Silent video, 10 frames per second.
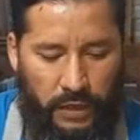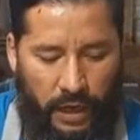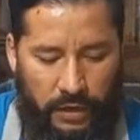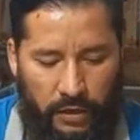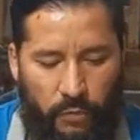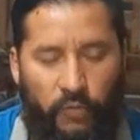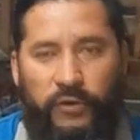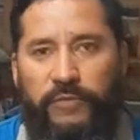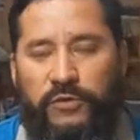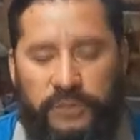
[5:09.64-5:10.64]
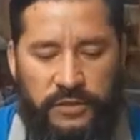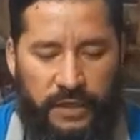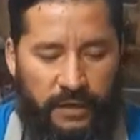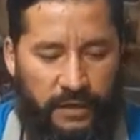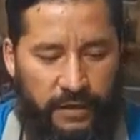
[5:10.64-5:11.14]
Ya, como vemos,
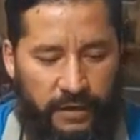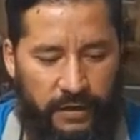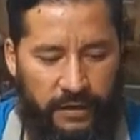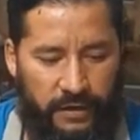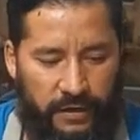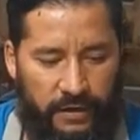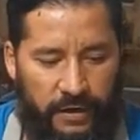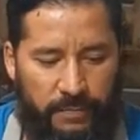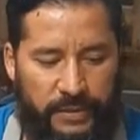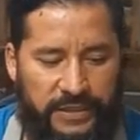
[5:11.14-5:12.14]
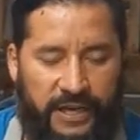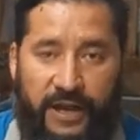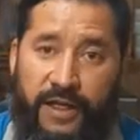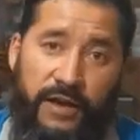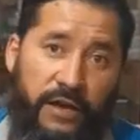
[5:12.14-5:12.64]
eh, las
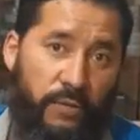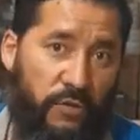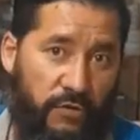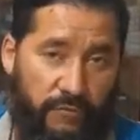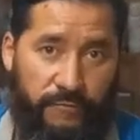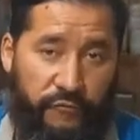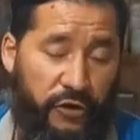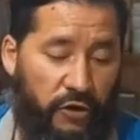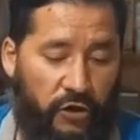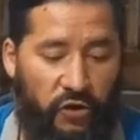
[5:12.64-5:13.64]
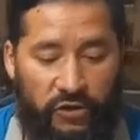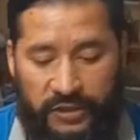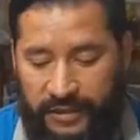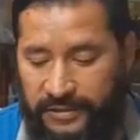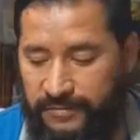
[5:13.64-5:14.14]
pinceladas como fueron
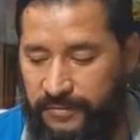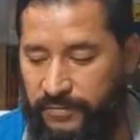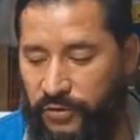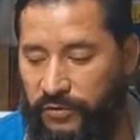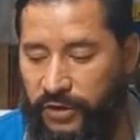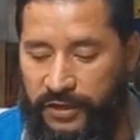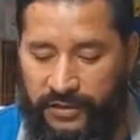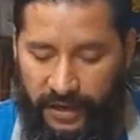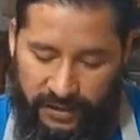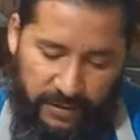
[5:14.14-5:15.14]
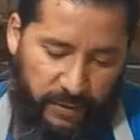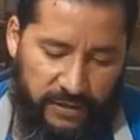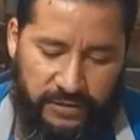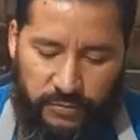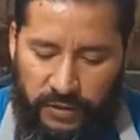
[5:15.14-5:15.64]
cortas, vuelvo a reiterar esta
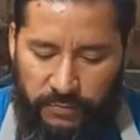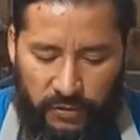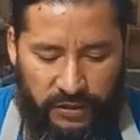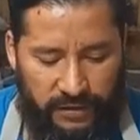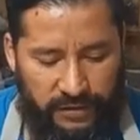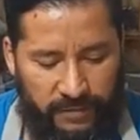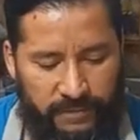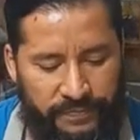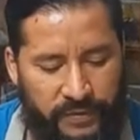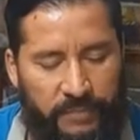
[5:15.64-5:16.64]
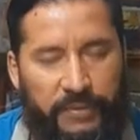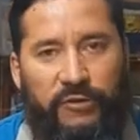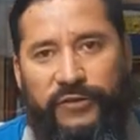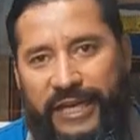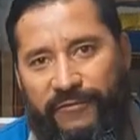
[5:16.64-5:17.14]
parte súper importante,
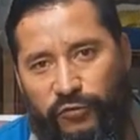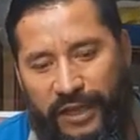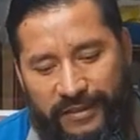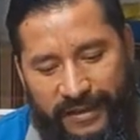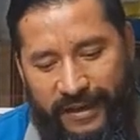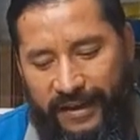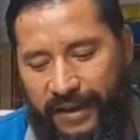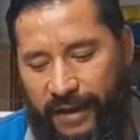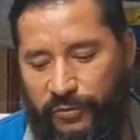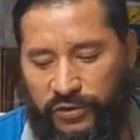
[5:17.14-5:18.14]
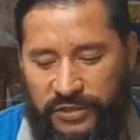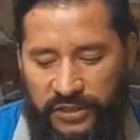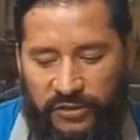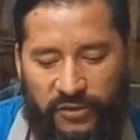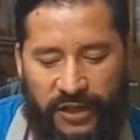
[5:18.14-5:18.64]
pero bien abundante en la laca porque
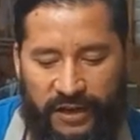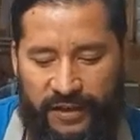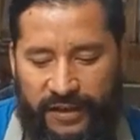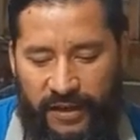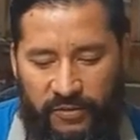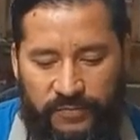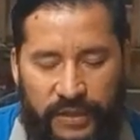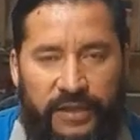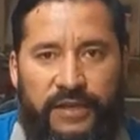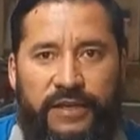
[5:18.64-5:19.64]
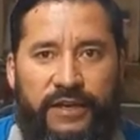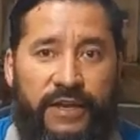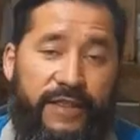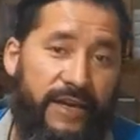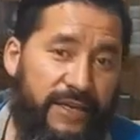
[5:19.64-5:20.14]
si no nos queda rayado.
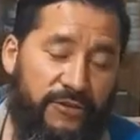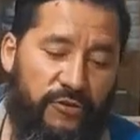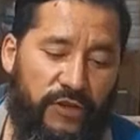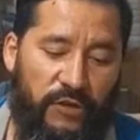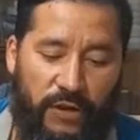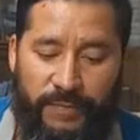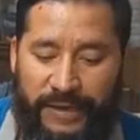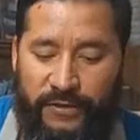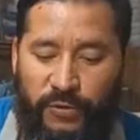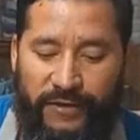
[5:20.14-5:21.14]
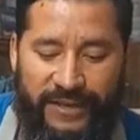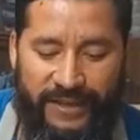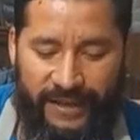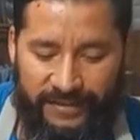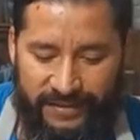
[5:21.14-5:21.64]
La idea es que esto no quede una película
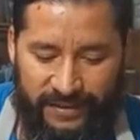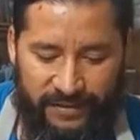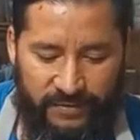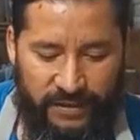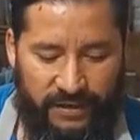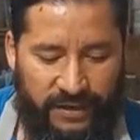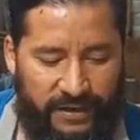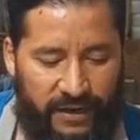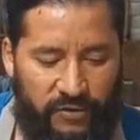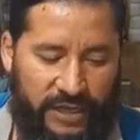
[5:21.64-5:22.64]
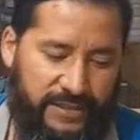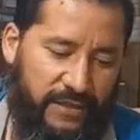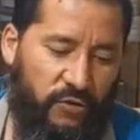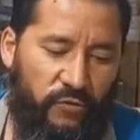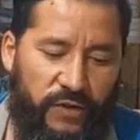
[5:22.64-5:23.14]
brillante, que en realidad lo que hace
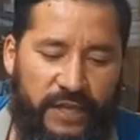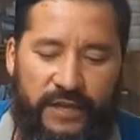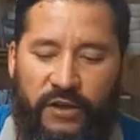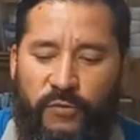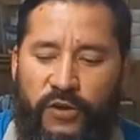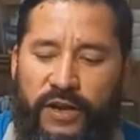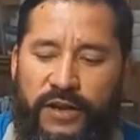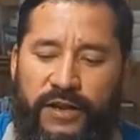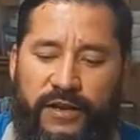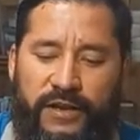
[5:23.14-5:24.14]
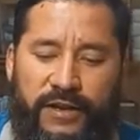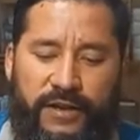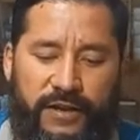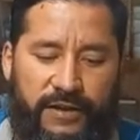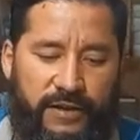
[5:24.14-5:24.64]
es cubrir como
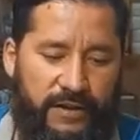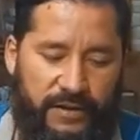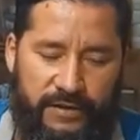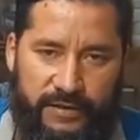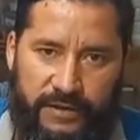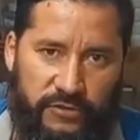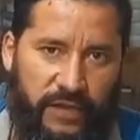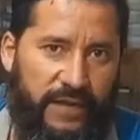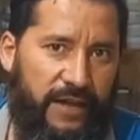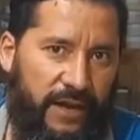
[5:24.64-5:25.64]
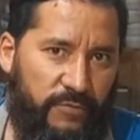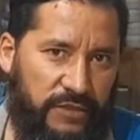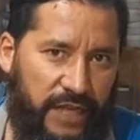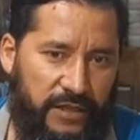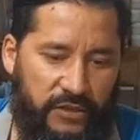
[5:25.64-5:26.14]
la totalidad del
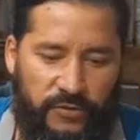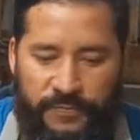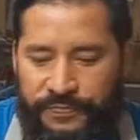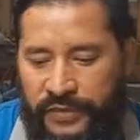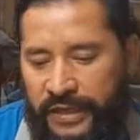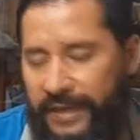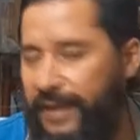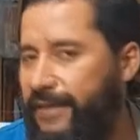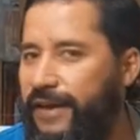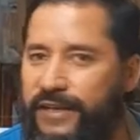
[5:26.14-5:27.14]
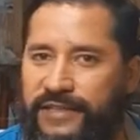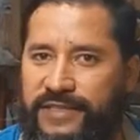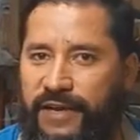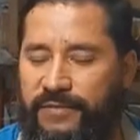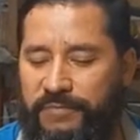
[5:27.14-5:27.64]
mosaico, y la idea es que
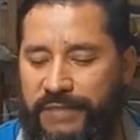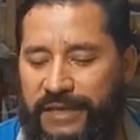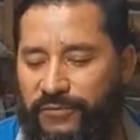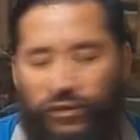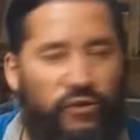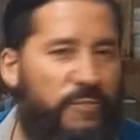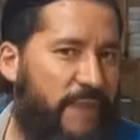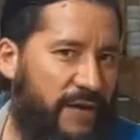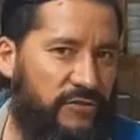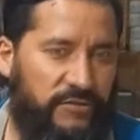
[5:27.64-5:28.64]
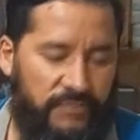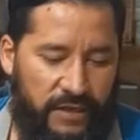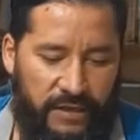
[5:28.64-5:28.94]
sean mínimo dos manos.